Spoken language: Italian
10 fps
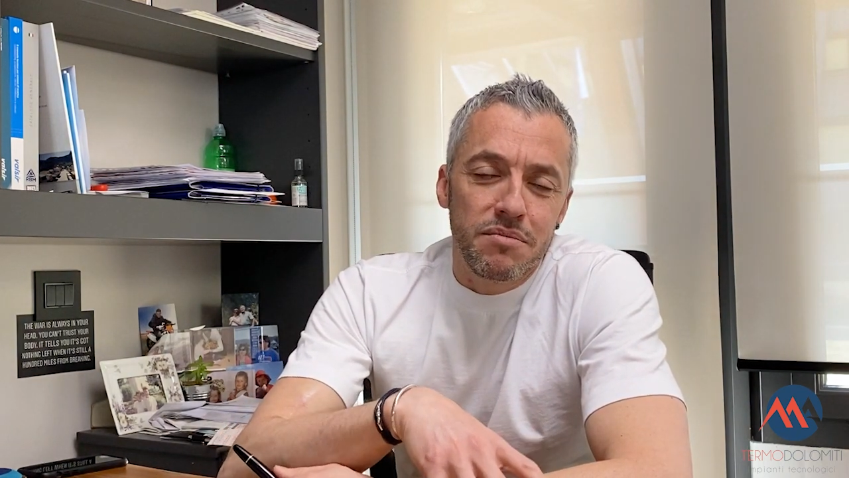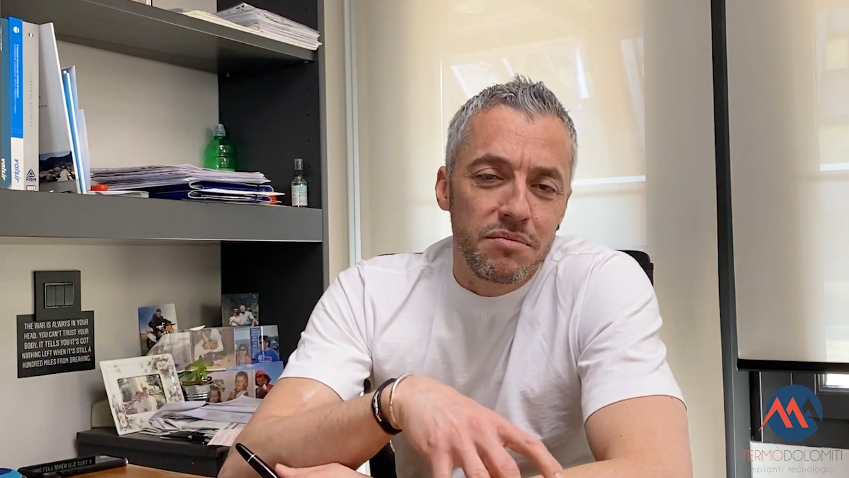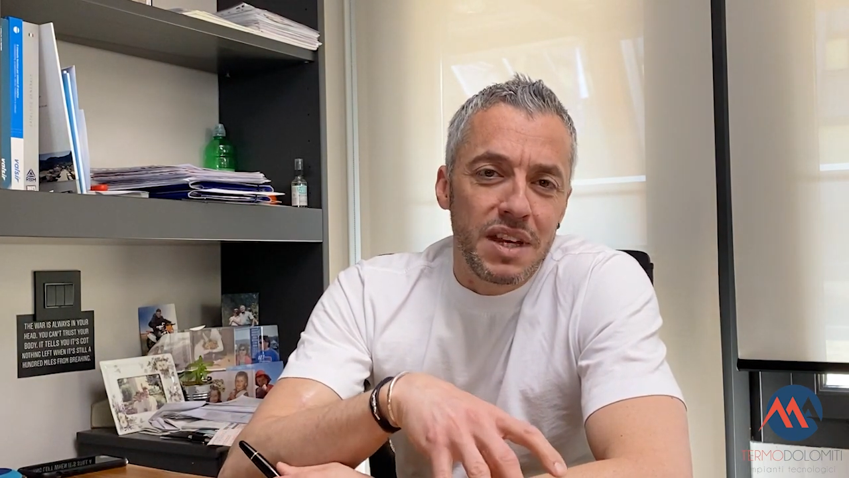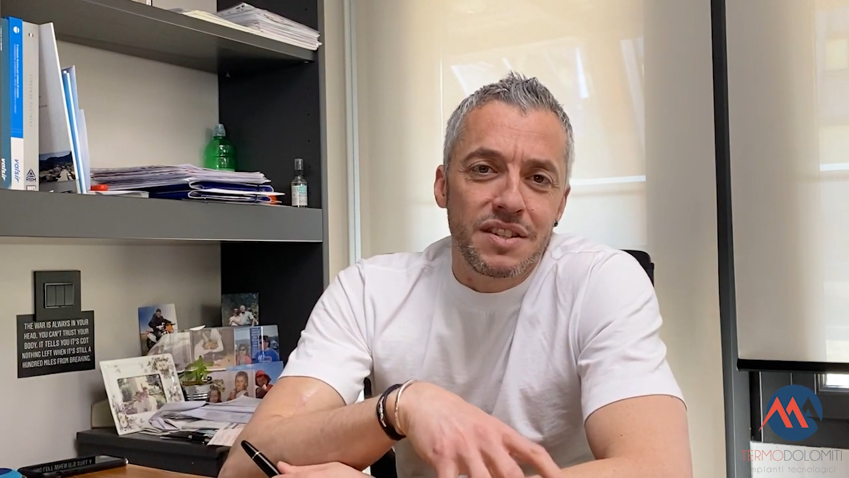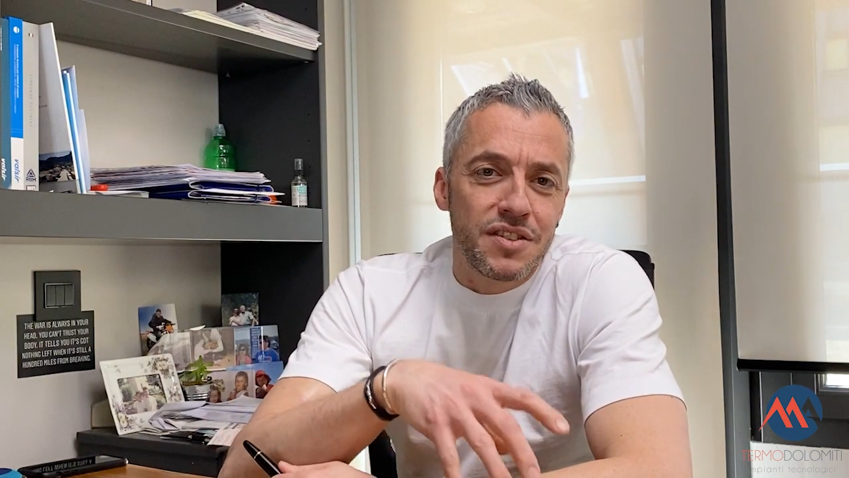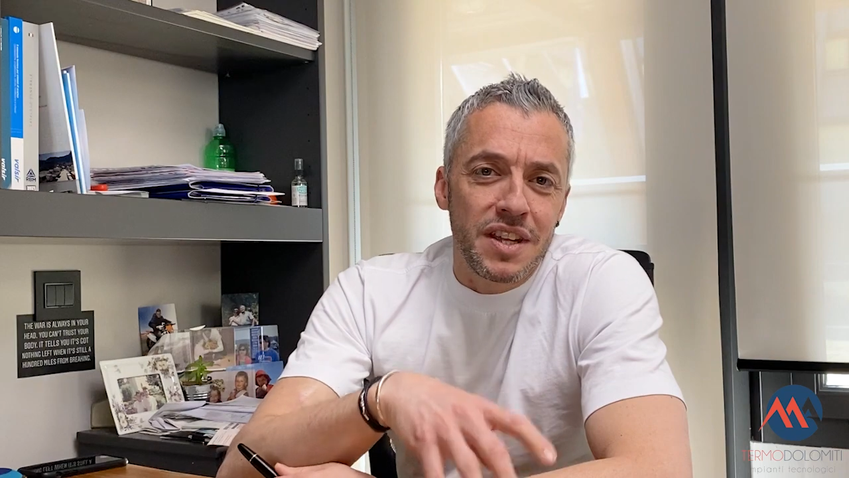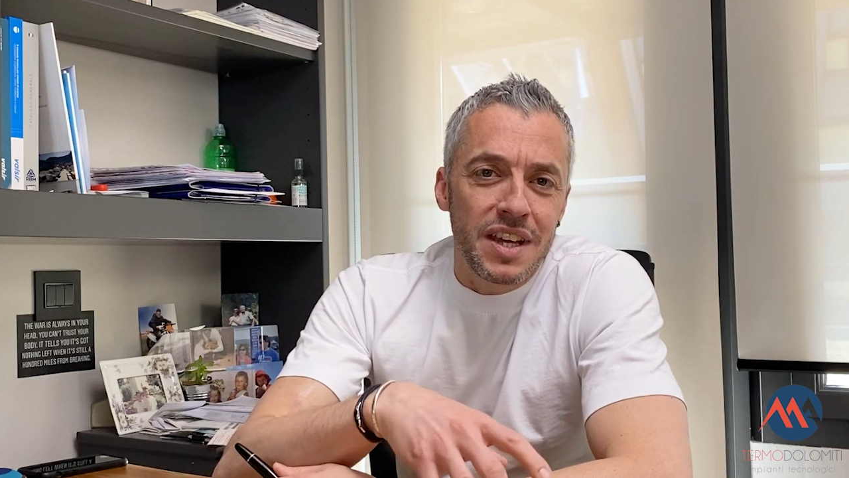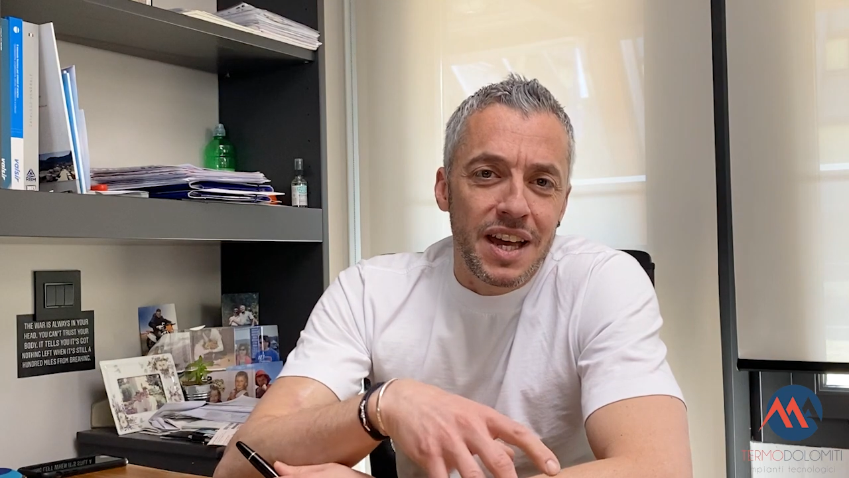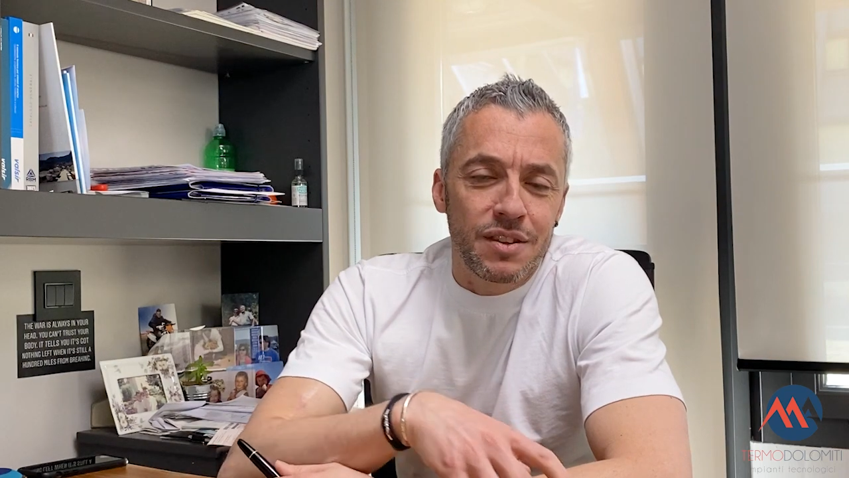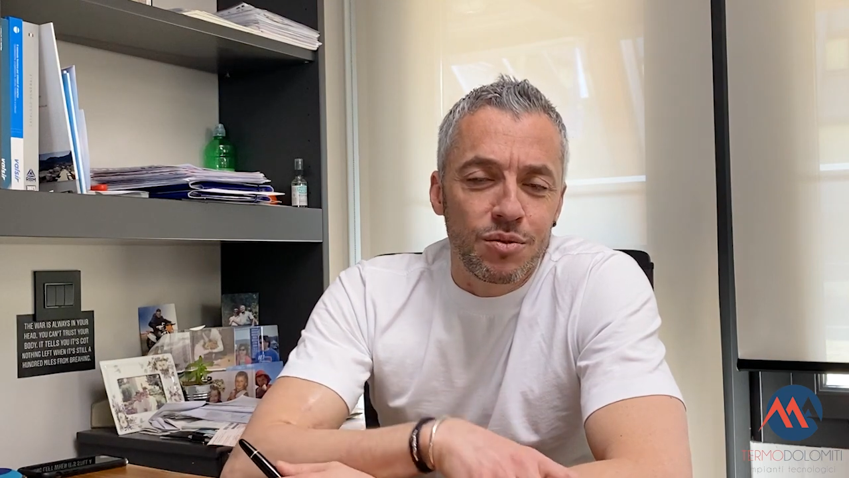mi ha
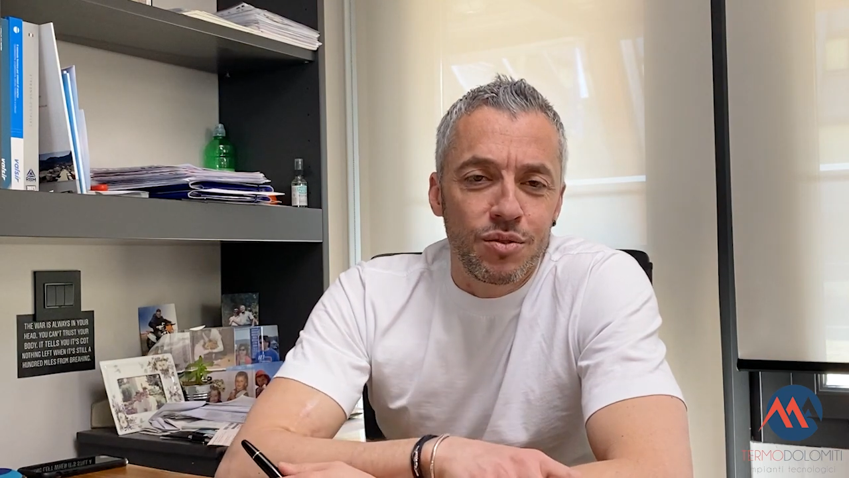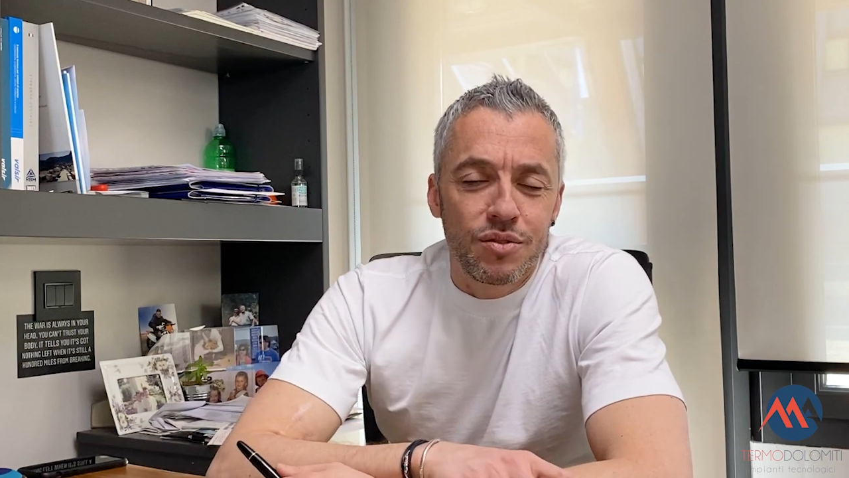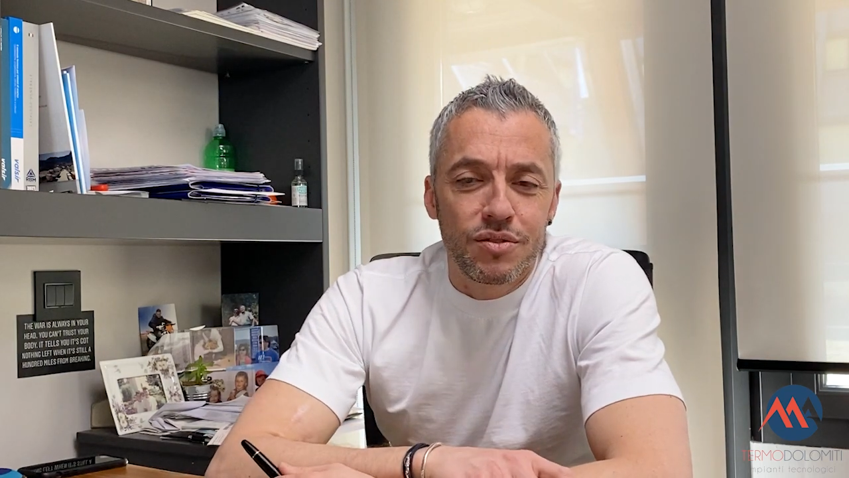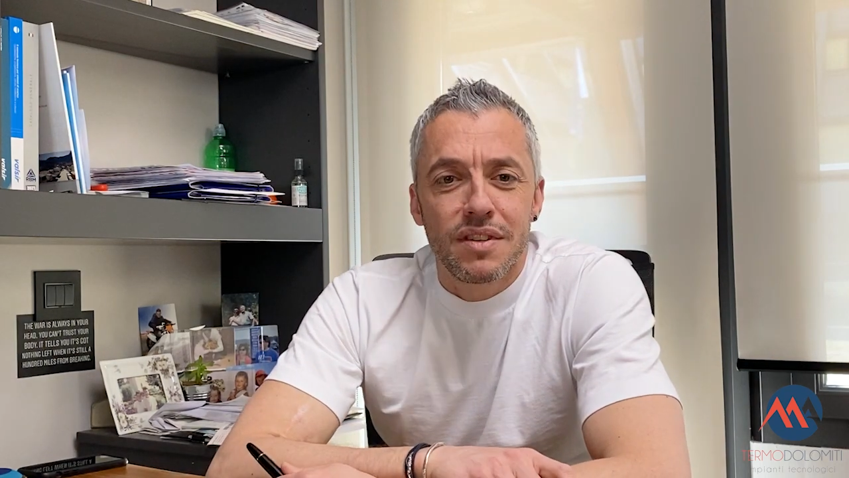insegnato